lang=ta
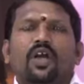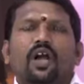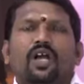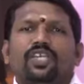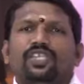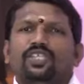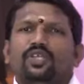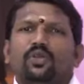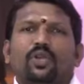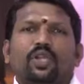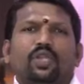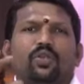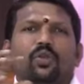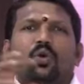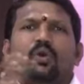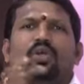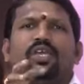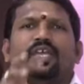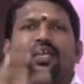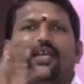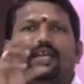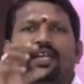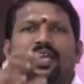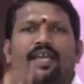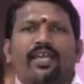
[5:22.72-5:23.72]
இதனுடைய
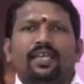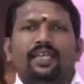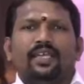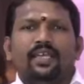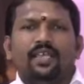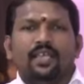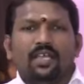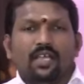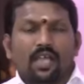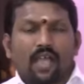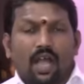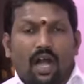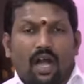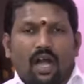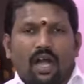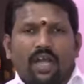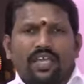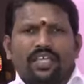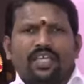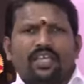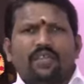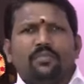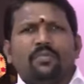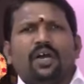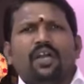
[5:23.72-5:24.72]
நோக்கம் என்ன
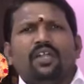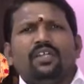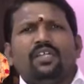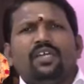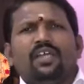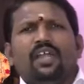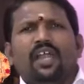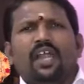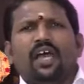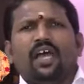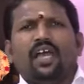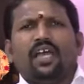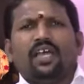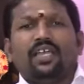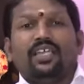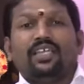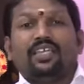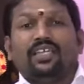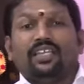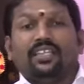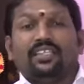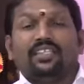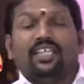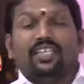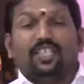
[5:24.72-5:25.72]
ஆயிரம் ஆண்டுகளாக
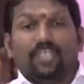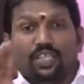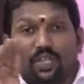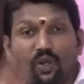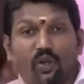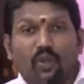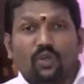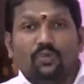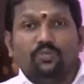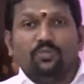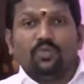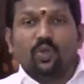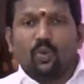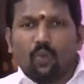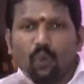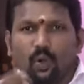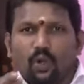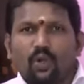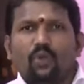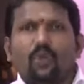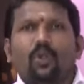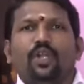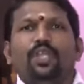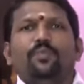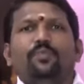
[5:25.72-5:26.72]
இருந்த இருளும்
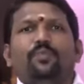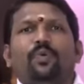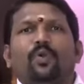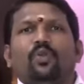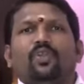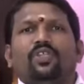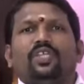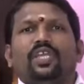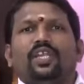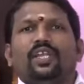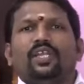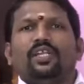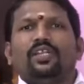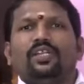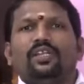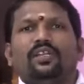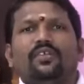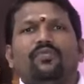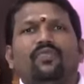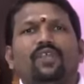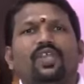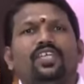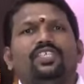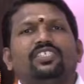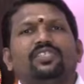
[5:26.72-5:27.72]
ஒரு நொடி பொழுதில்
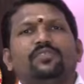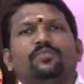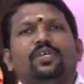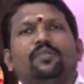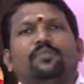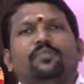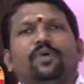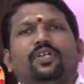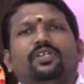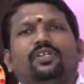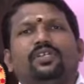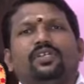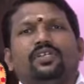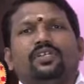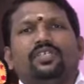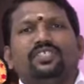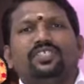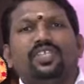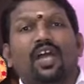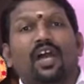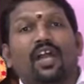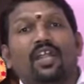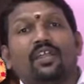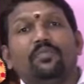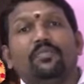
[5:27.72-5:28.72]
வெளிச்சம் ஏற்பட்டு
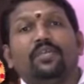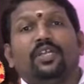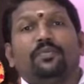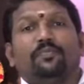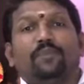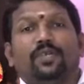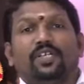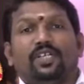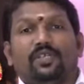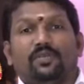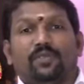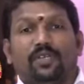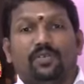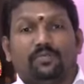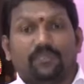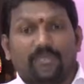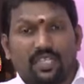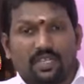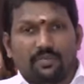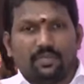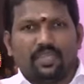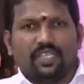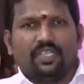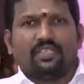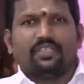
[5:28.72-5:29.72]
ஞானம் ஏற்பட்டுவிடும்
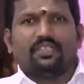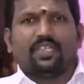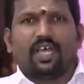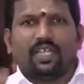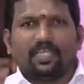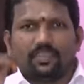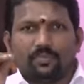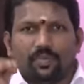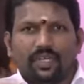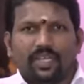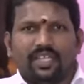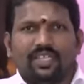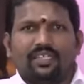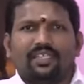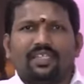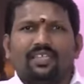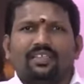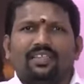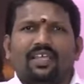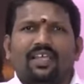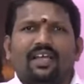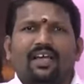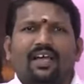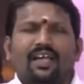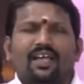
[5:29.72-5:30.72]
என்பதன் தாத்பரியத்தை
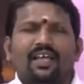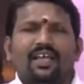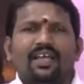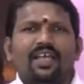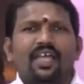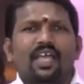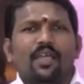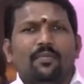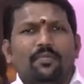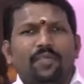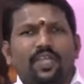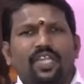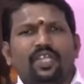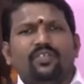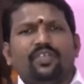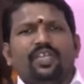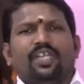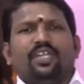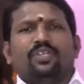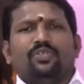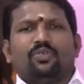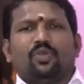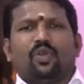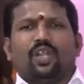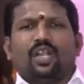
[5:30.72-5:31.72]
தான் பெரியவங்க
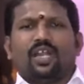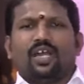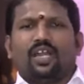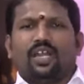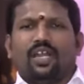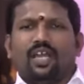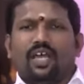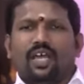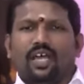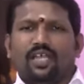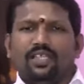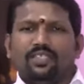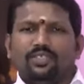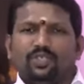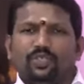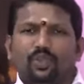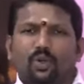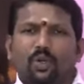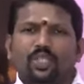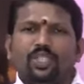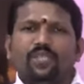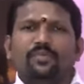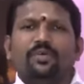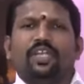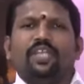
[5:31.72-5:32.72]
என்ன சொல்றாங்கன்னா
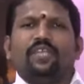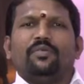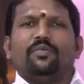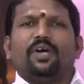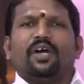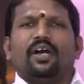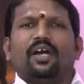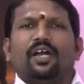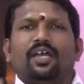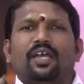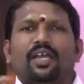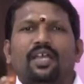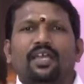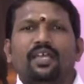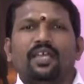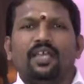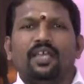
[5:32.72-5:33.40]
ஜோதி வடிவாக